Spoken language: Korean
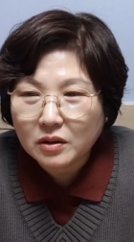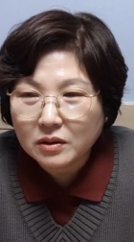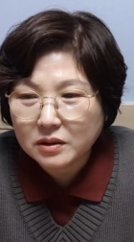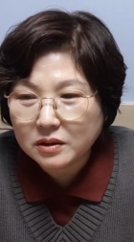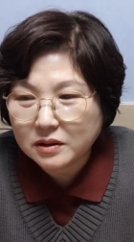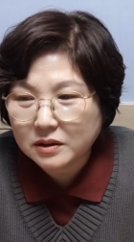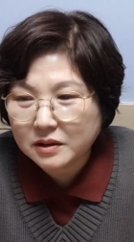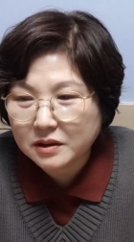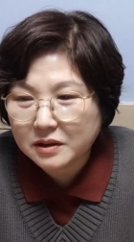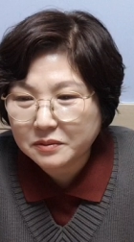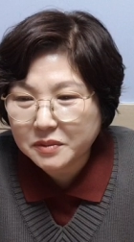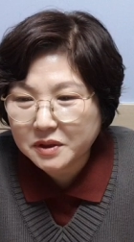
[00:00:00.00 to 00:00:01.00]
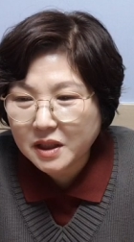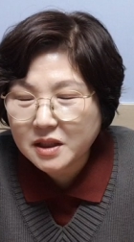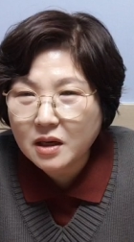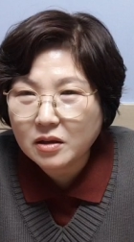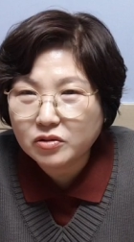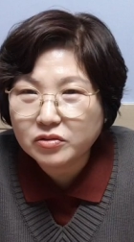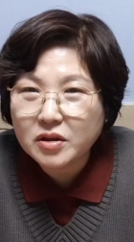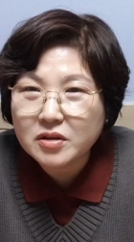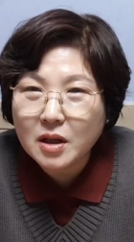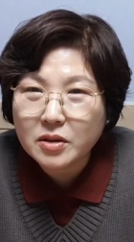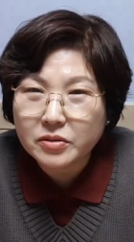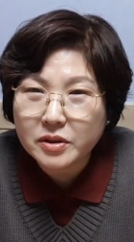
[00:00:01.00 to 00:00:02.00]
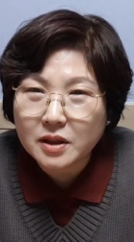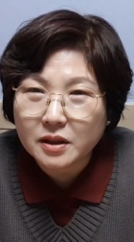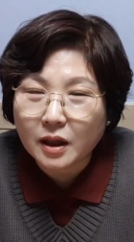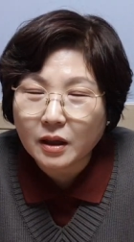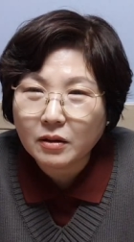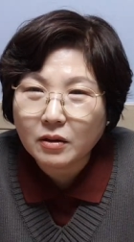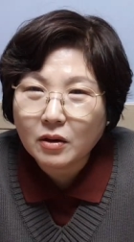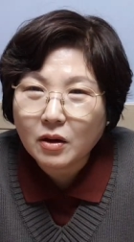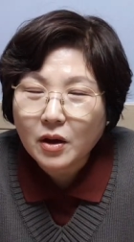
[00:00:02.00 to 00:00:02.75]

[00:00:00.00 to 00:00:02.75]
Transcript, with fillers: 그 지금 세상을 두렵하고 있잖아요.